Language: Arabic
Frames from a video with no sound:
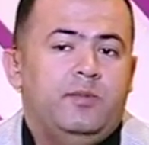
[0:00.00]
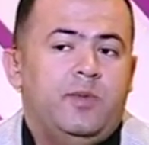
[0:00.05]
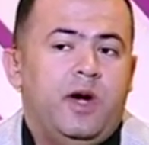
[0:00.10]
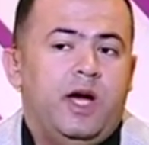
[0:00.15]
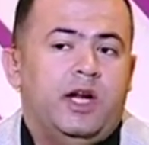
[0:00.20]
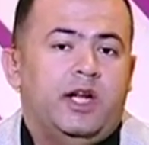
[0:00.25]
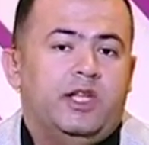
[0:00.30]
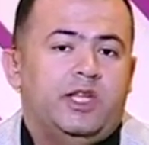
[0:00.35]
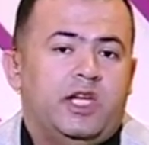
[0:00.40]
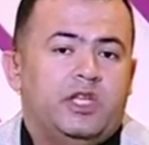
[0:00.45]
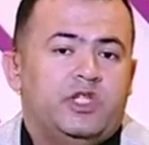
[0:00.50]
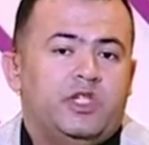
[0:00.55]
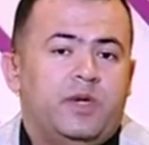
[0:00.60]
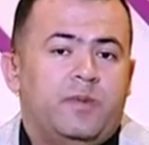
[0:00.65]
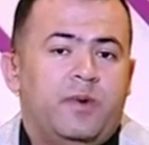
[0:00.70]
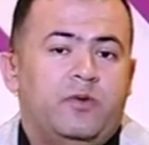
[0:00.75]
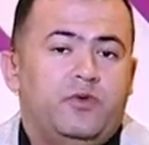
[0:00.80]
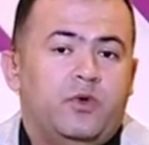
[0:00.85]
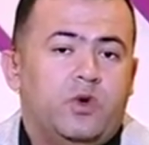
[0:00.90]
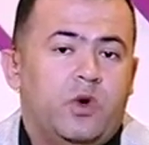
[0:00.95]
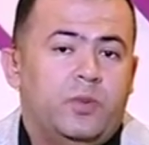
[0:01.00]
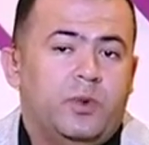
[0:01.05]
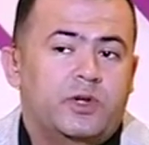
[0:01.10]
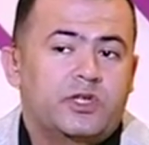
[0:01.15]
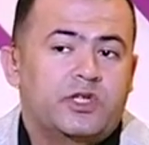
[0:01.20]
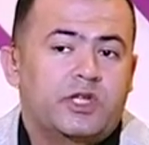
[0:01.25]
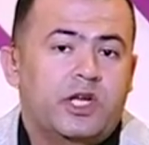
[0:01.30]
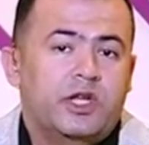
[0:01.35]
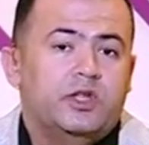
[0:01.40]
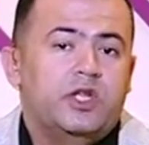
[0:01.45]
معرض على الشمال في كوبري
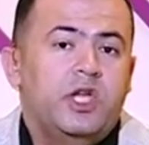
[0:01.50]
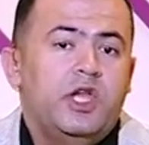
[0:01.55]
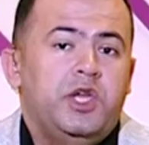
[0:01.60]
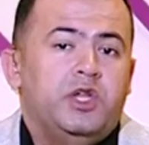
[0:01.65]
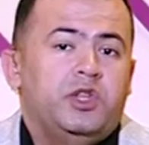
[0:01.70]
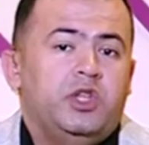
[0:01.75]
الصمت